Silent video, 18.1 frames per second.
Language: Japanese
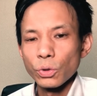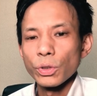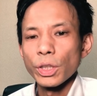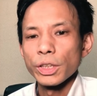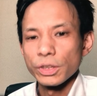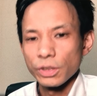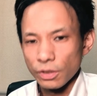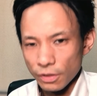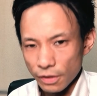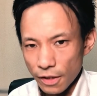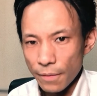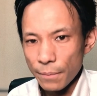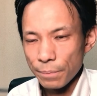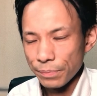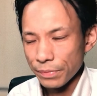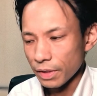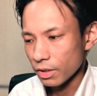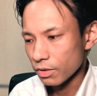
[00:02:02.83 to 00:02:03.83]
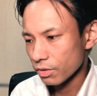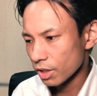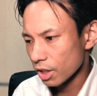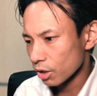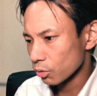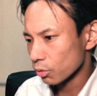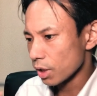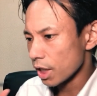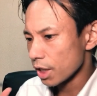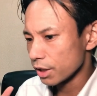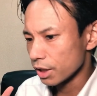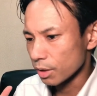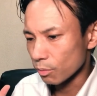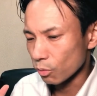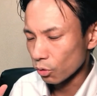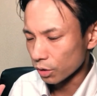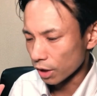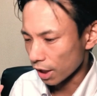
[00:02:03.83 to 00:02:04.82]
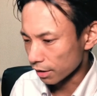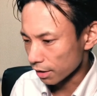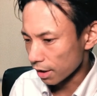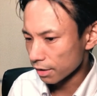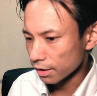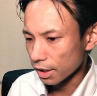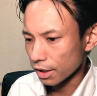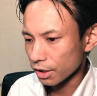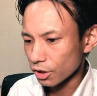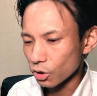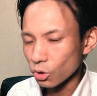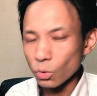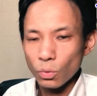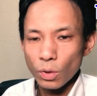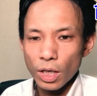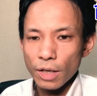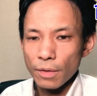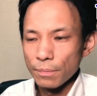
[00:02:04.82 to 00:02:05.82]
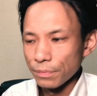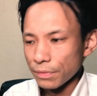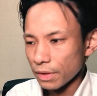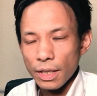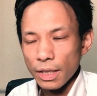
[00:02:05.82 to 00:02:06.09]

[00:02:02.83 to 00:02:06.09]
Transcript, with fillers: 要ですよねスタートラインにも立たない人は、